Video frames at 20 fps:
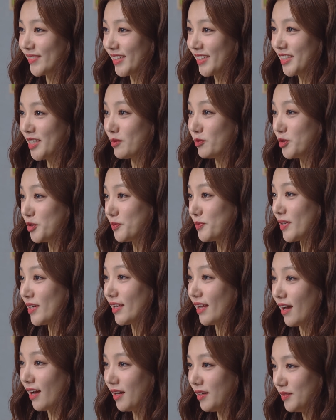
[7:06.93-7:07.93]
그게 무슨
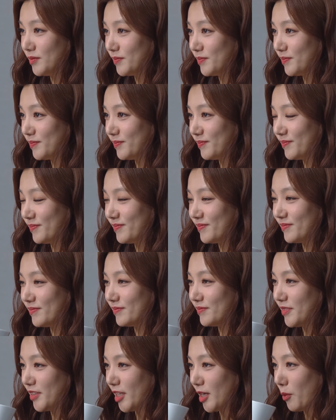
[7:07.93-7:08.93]
말이야?
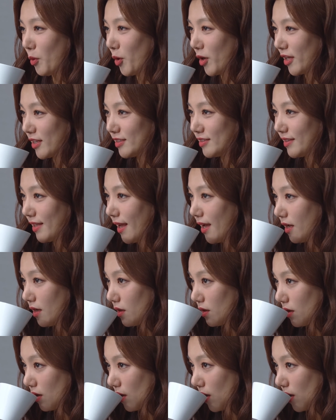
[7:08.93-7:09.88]
내가 뭐라는데?